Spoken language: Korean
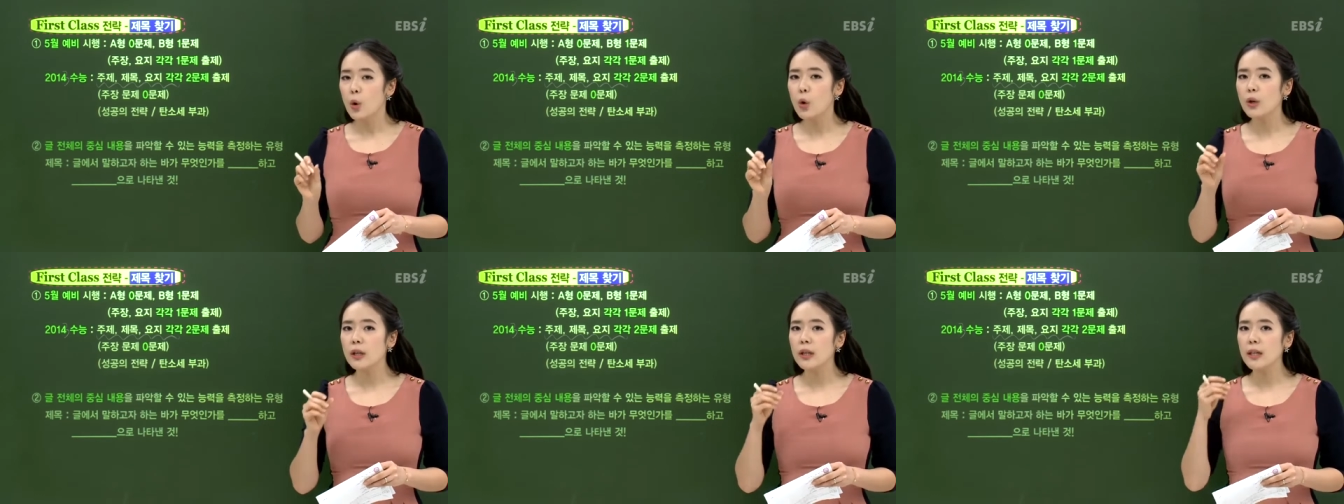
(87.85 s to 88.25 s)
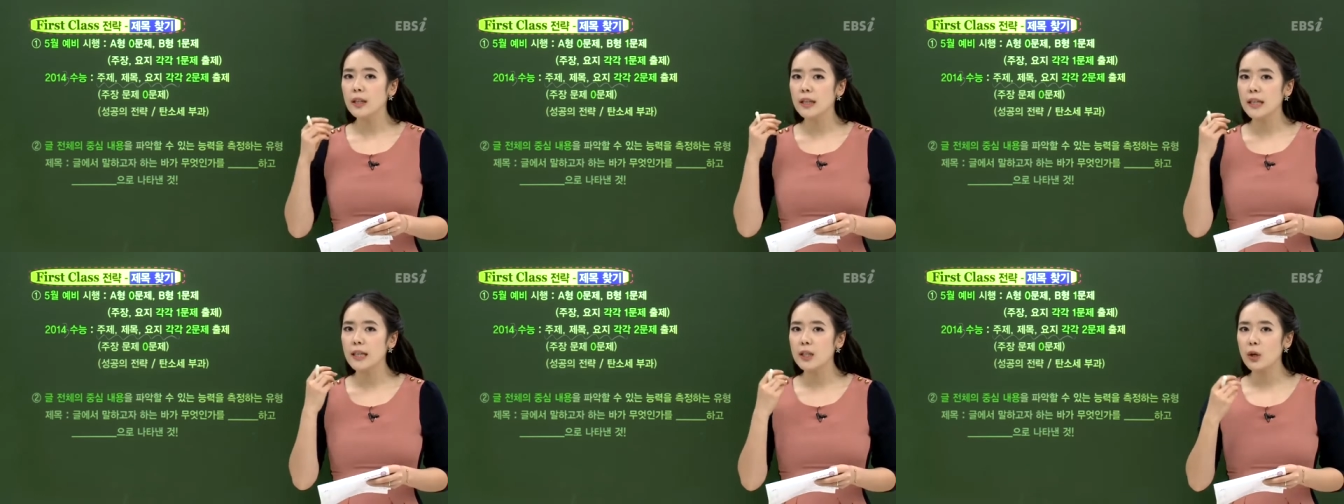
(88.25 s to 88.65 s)

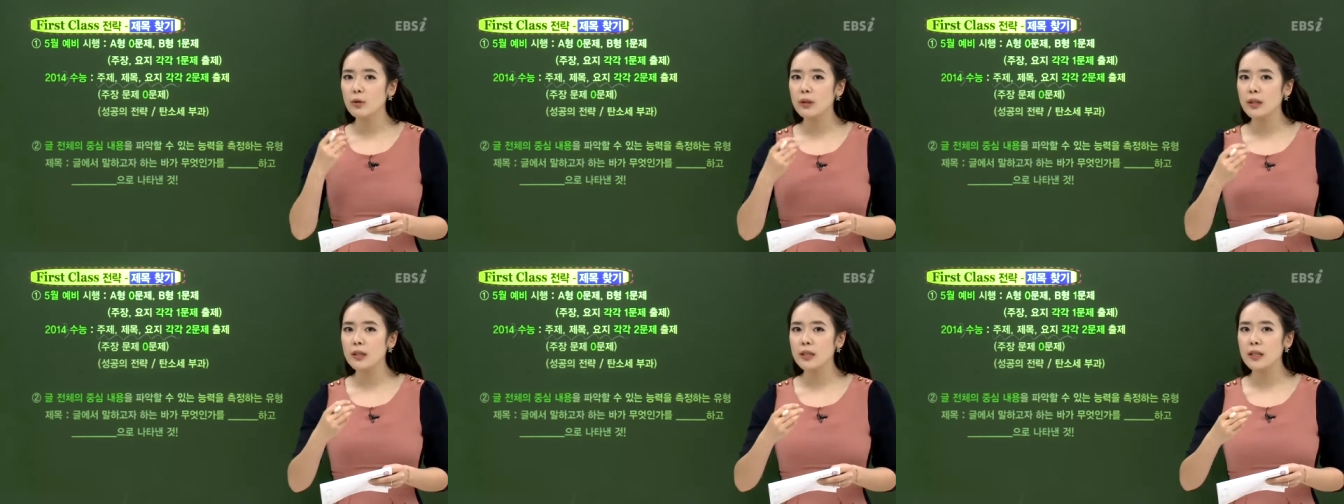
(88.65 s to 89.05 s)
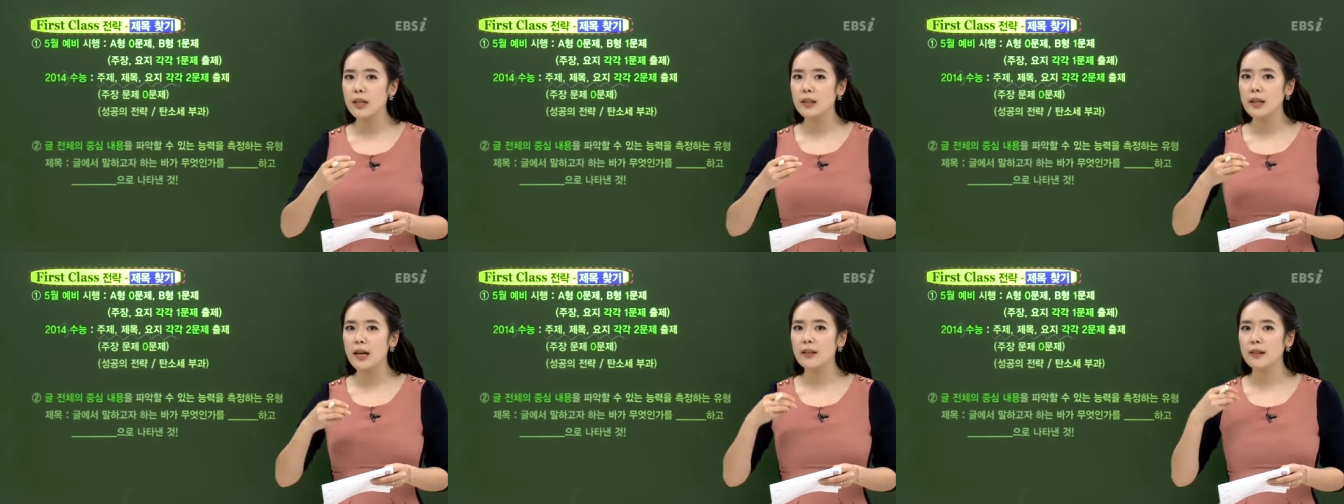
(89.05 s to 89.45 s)
혹은 이
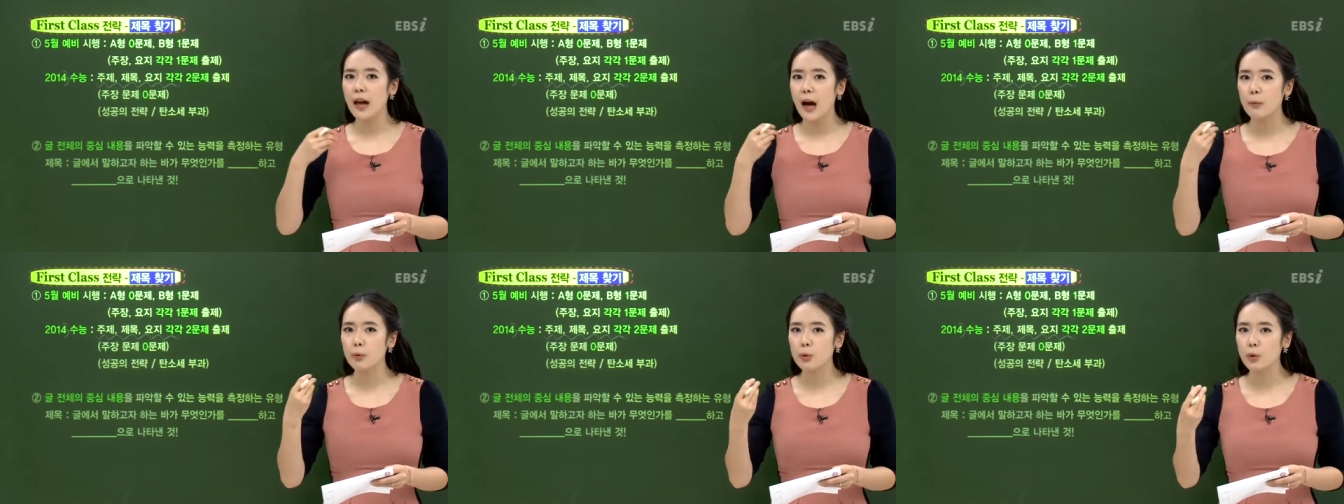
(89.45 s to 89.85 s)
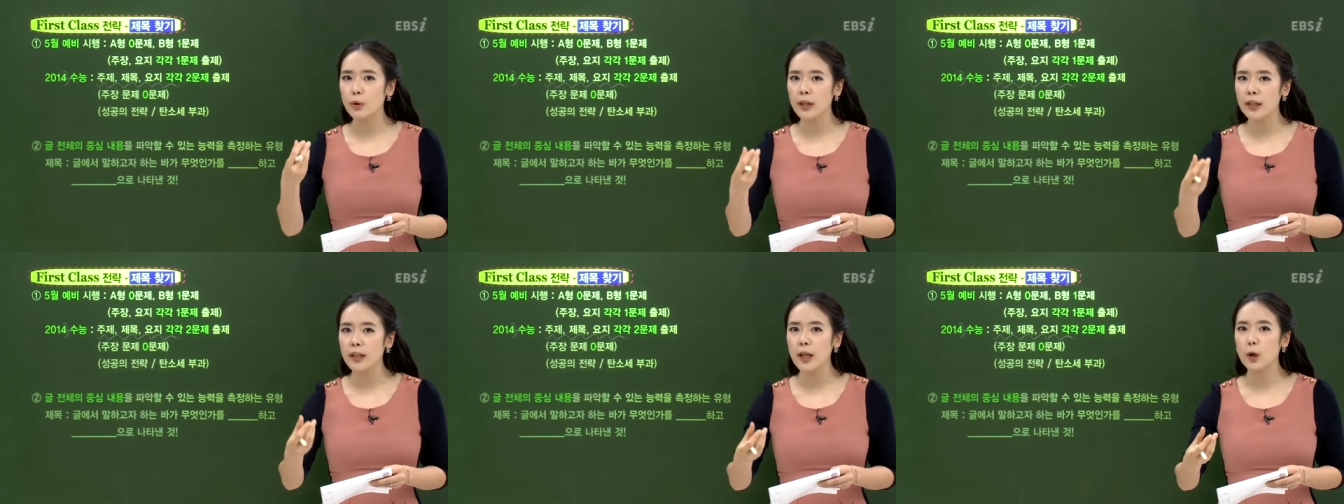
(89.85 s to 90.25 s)
선택지에 대한
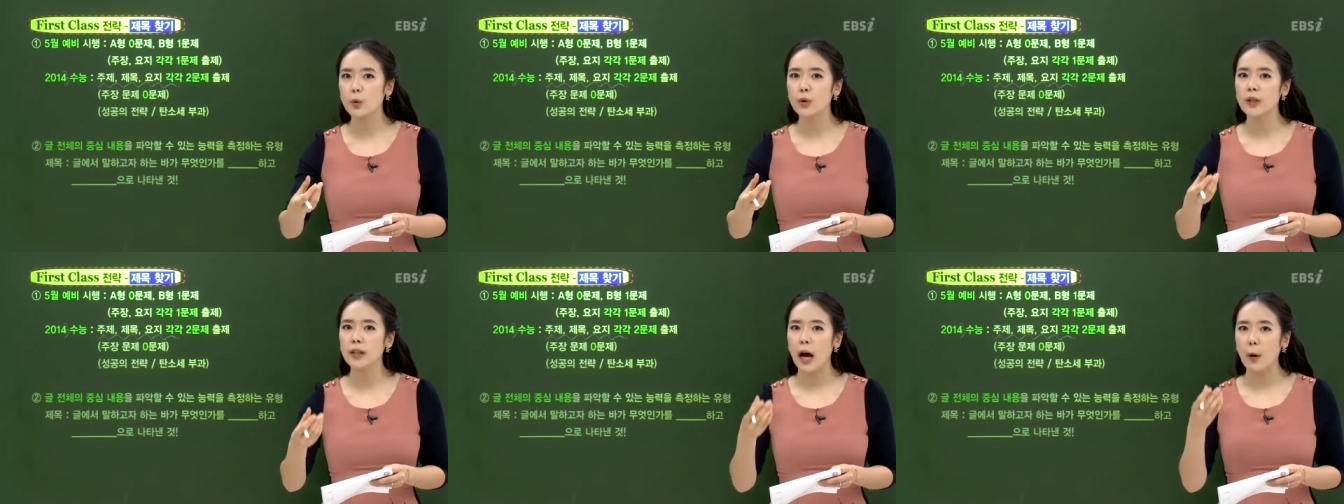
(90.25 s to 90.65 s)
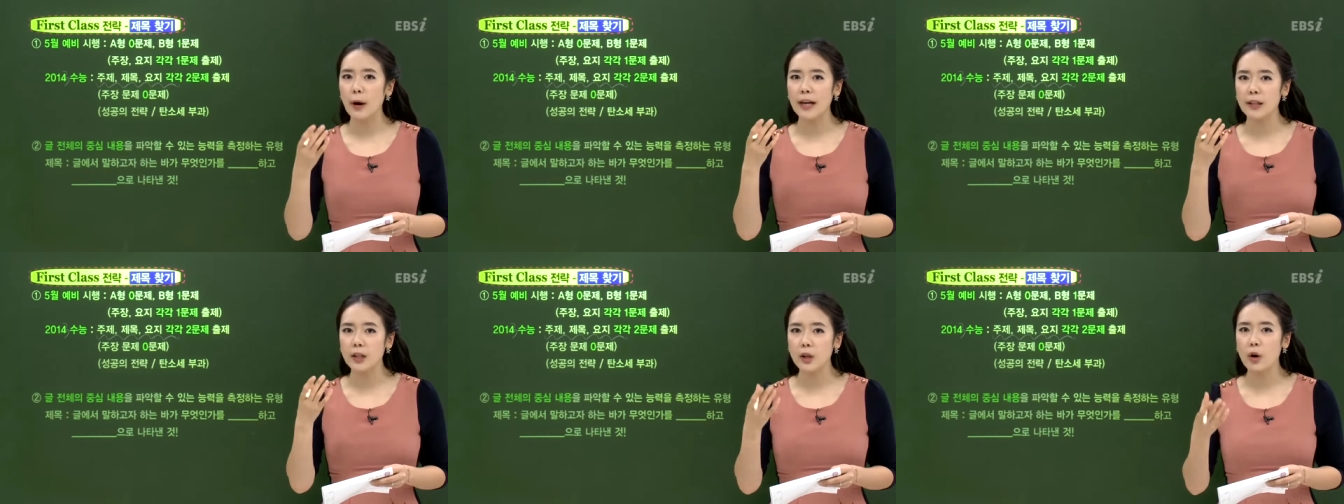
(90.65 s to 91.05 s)
답으로 이 내용이
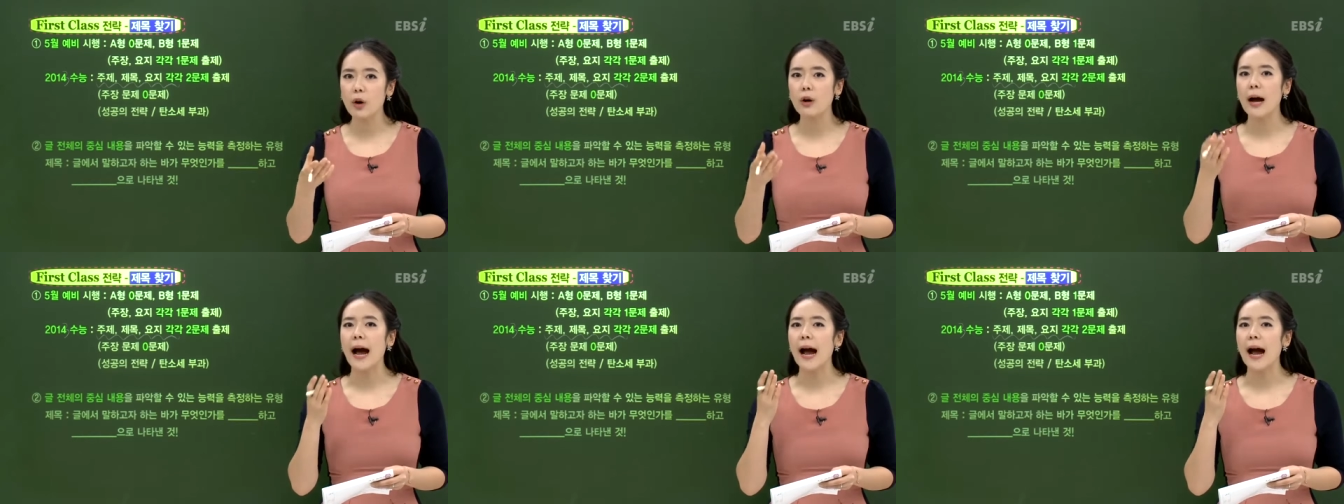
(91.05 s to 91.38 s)
나와 있는 걸